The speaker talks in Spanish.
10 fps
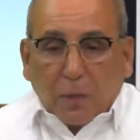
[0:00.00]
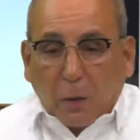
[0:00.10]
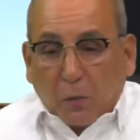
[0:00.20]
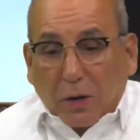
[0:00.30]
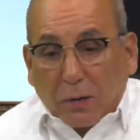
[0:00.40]

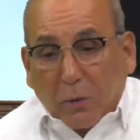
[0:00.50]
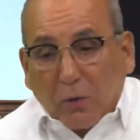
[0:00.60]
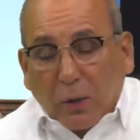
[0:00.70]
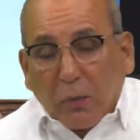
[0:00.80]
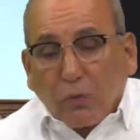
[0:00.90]
como le hablaba
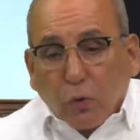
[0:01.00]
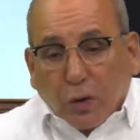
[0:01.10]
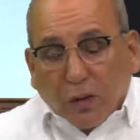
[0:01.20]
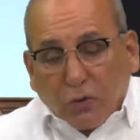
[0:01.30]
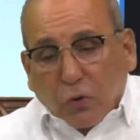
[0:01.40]
de una
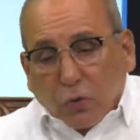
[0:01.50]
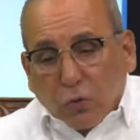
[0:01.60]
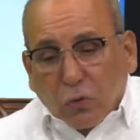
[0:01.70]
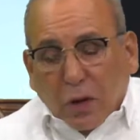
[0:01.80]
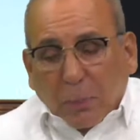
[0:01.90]

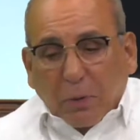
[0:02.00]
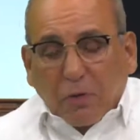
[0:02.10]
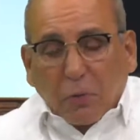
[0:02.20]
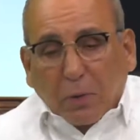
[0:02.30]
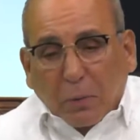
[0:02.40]
bifurcación, la
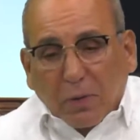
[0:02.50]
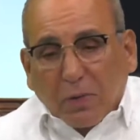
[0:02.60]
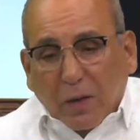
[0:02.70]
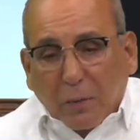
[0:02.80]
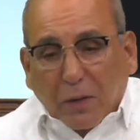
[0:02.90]
prisión
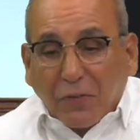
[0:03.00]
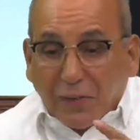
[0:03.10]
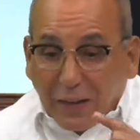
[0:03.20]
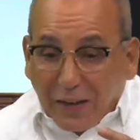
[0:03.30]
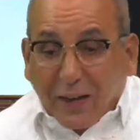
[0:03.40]
preventiva
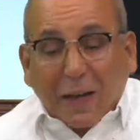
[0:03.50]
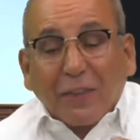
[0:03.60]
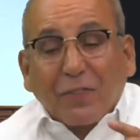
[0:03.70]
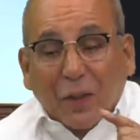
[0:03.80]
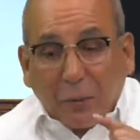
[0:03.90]
sin que
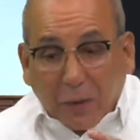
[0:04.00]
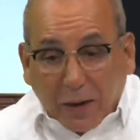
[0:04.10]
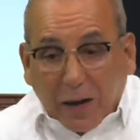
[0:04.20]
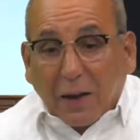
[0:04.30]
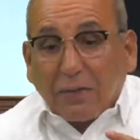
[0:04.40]

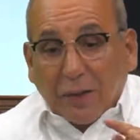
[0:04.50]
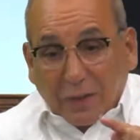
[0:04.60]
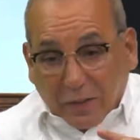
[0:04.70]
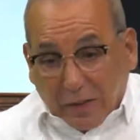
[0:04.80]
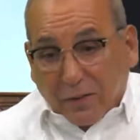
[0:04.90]
intervenga
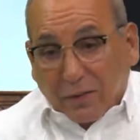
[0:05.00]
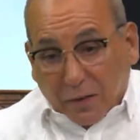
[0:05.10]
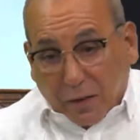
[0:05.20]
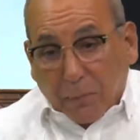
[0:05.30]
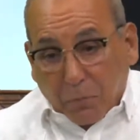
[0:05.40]

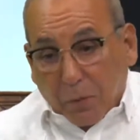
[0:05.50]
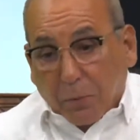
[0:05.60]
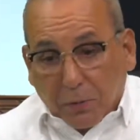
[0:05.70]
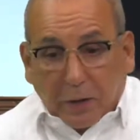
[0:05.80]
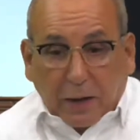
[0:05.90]
sentencia en
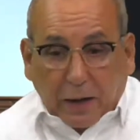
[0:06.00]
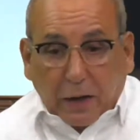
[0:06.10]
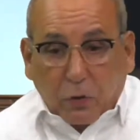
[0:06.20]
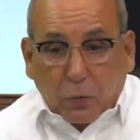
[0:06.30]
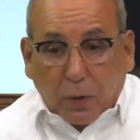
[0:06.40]
primer
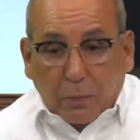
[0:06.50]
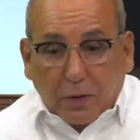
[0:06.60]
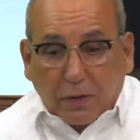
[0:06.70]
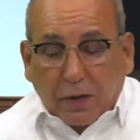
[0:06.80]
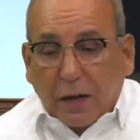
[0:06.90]
grado,
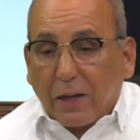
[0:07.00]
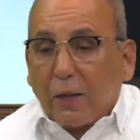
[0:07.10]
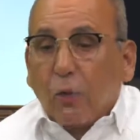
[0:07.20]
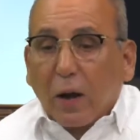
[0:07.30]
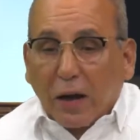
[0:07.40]
obviamente, es
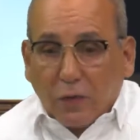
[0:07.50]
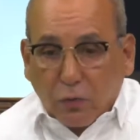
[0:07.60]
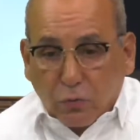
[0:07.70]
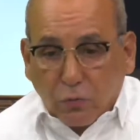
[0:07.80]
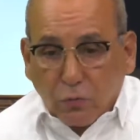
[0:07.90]
de un
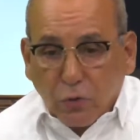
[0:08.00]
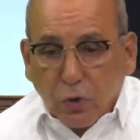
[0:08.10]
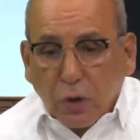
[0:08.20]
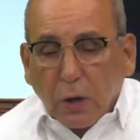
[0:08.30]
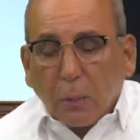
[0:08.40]
año,
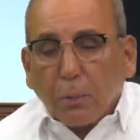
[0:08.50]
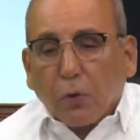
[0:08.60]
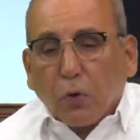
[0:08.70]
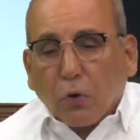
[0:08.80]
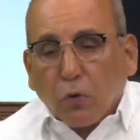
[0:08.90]

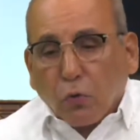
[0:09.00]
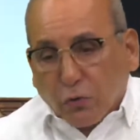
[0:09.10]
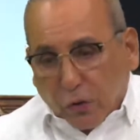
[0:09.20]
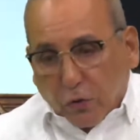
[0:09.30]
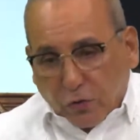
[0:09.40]
pero que, o
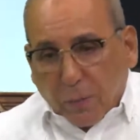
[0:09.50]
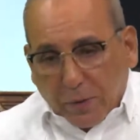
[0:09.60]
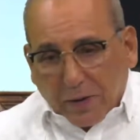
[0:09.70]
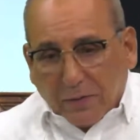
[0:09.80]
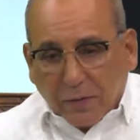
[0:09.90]
sea, 12
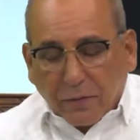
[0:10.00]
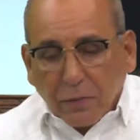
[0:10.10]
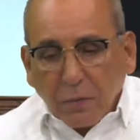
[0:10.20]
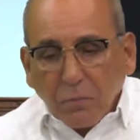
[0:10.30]
meses.